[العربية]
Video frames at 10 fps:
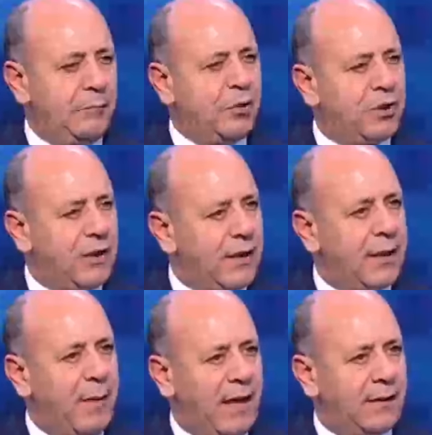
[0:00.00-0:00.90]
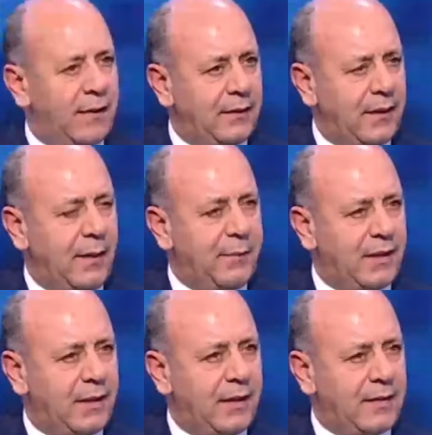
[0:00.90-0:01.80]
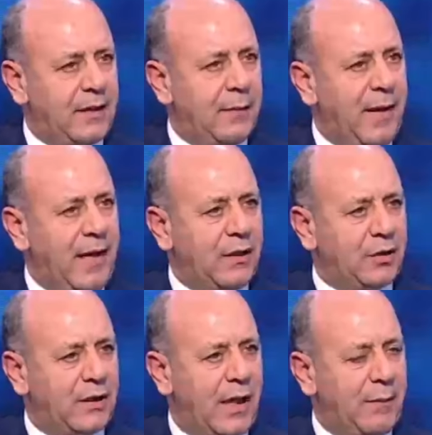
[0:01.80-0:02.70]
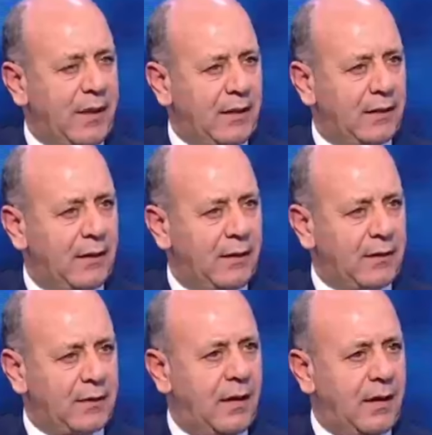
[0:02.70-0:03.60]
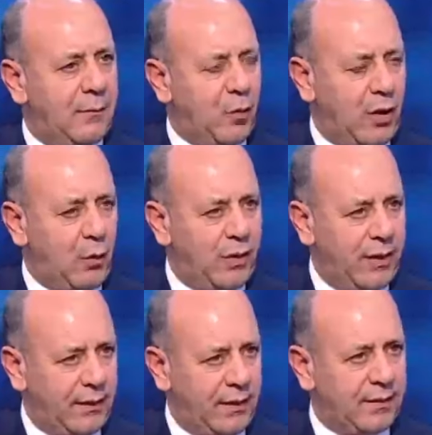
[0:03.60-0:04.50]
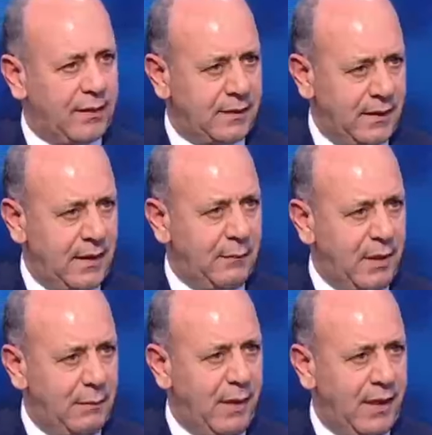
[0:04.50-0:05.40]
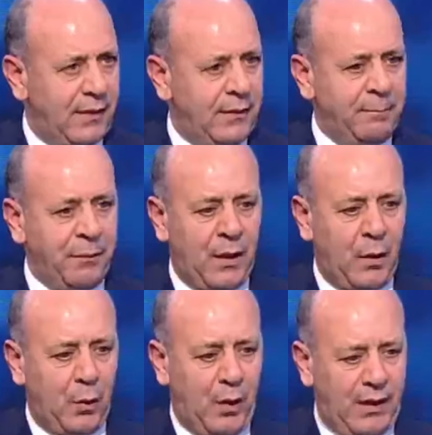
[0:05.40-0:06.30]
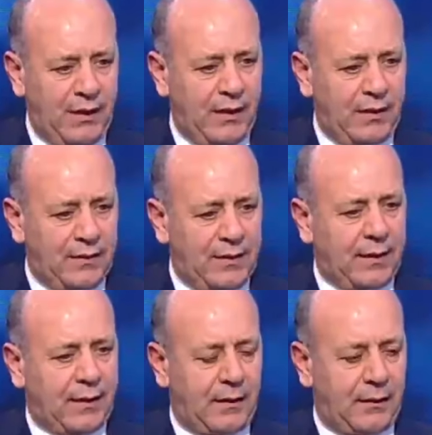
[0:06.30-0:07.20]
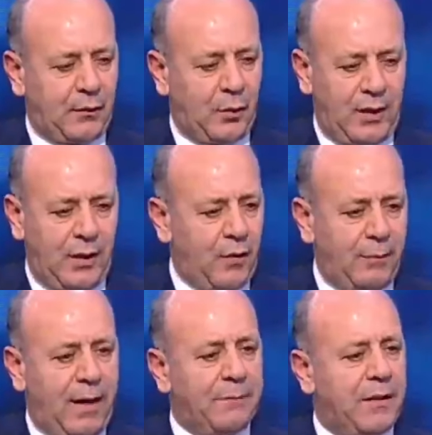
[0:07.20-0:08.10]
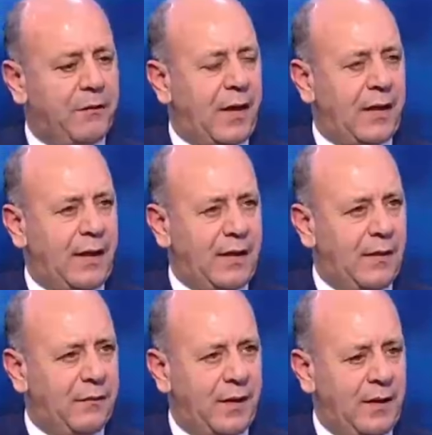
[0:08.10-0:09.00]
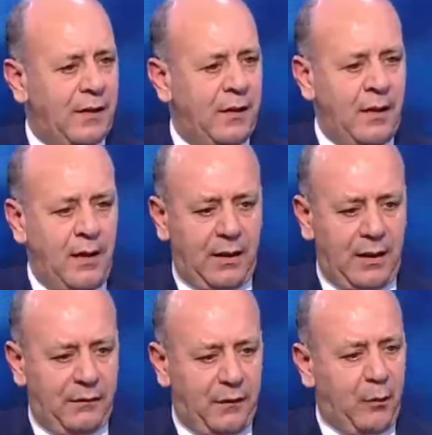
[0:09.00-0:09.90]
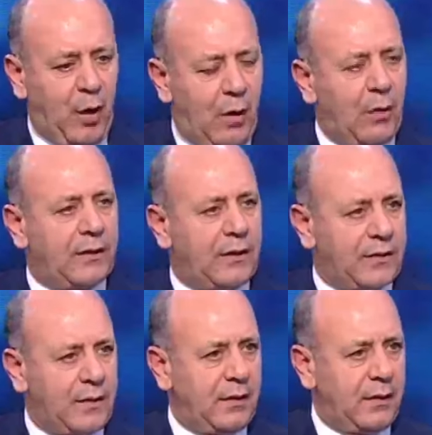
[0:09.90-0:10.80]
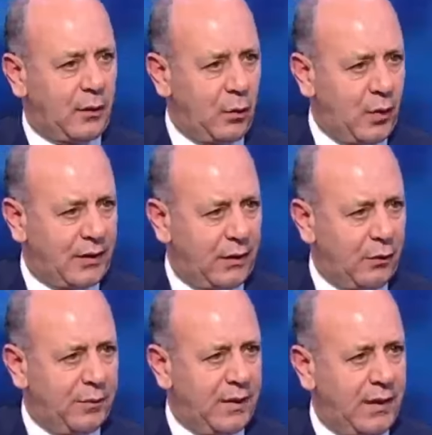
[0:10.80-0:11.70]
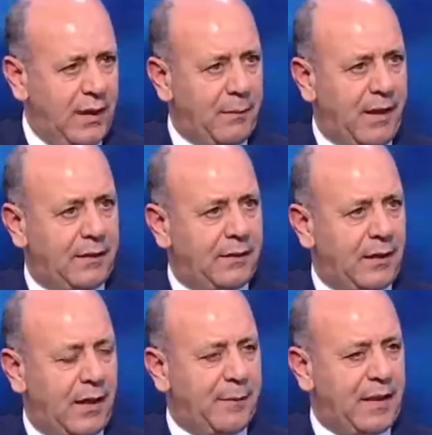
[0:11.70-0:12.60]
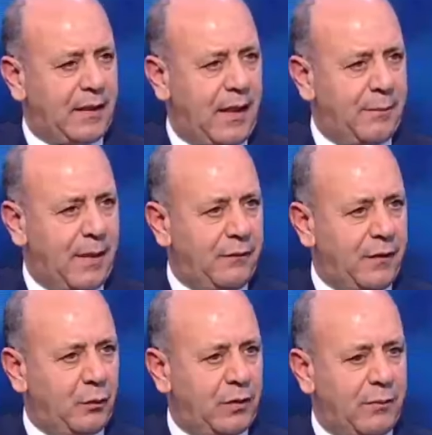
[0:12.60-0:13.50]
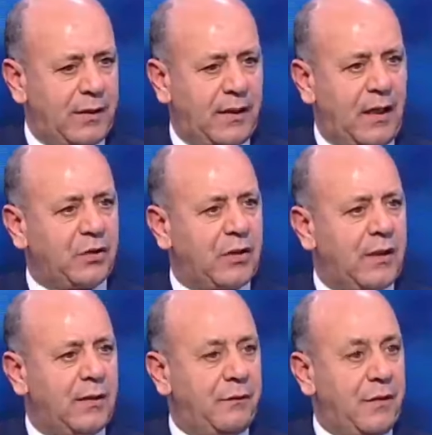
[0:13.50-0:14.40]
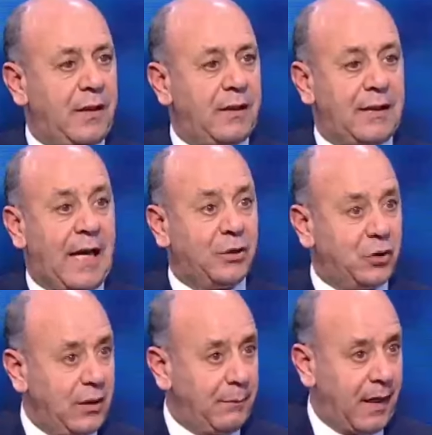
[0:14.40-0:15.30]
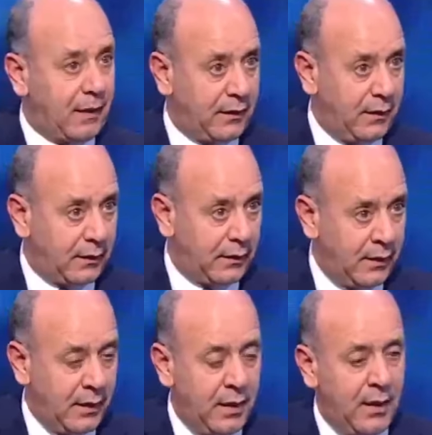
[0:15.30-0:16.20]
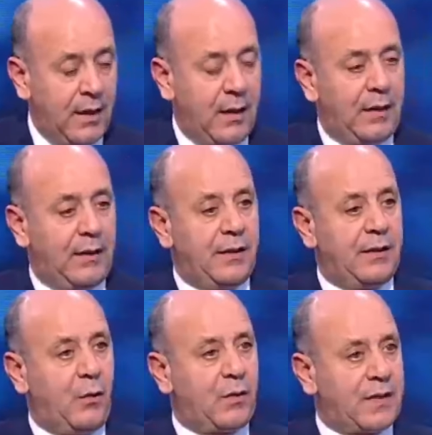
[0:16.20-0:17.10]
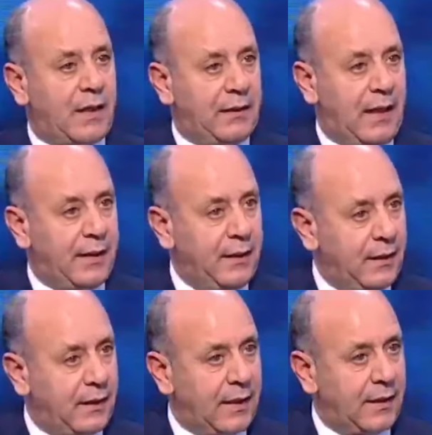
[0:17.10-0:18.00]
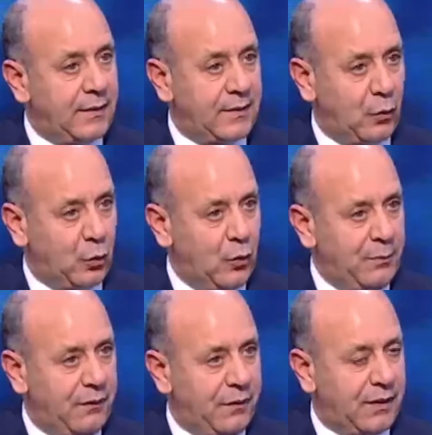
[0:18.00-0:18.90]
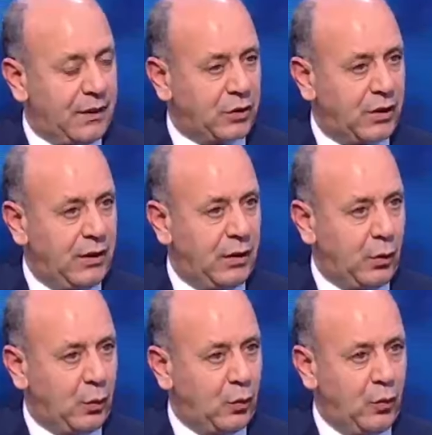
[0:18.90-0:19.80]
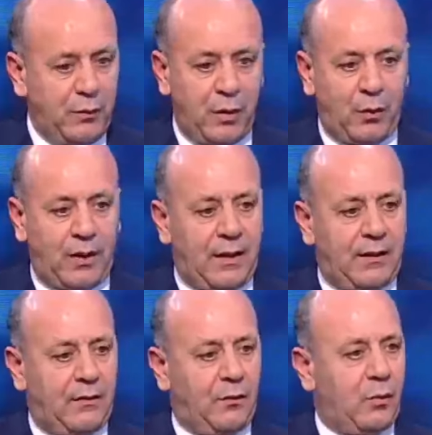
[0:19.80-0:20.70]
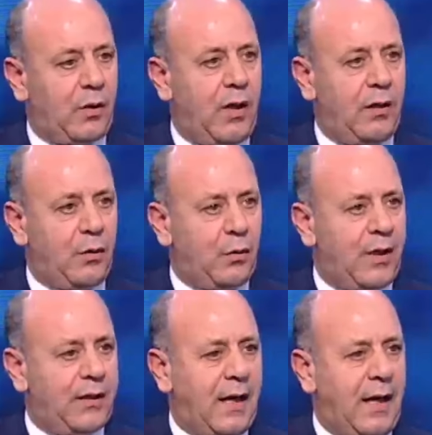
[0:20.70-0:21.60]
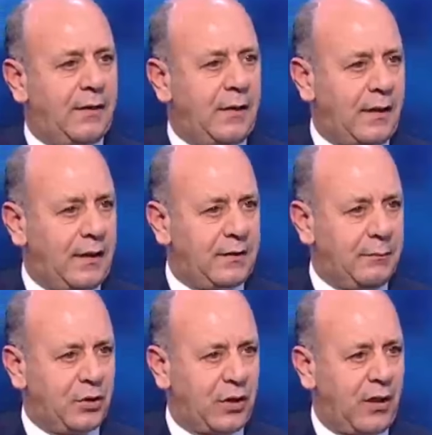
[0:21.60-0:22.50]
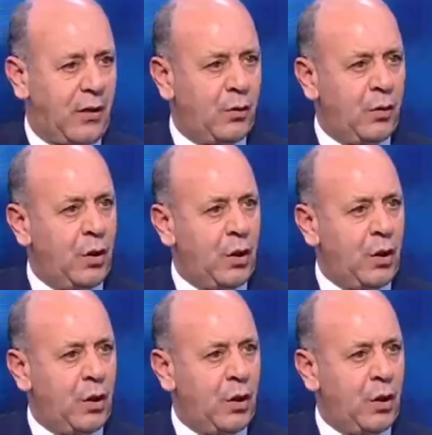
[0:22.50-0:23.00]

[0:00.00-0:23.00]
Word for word: مش دغري بعد الانتخابات الرئاسية بلشت عملية الإقصاء لمكونات أساسية بالبلد وخلينا نتذكر أنه أنا هنا ما عم دافع عن أي فريق كان في محاولة إقصاء للقوات اللبنانية بعد انتخابات العام 2018 كان في تحجيم حقيقي لدور سعد الحريري كرئيس حكومي في تشكيل الحكومة وكان يقال أنه هذا عهد الرئيس ميشيل عون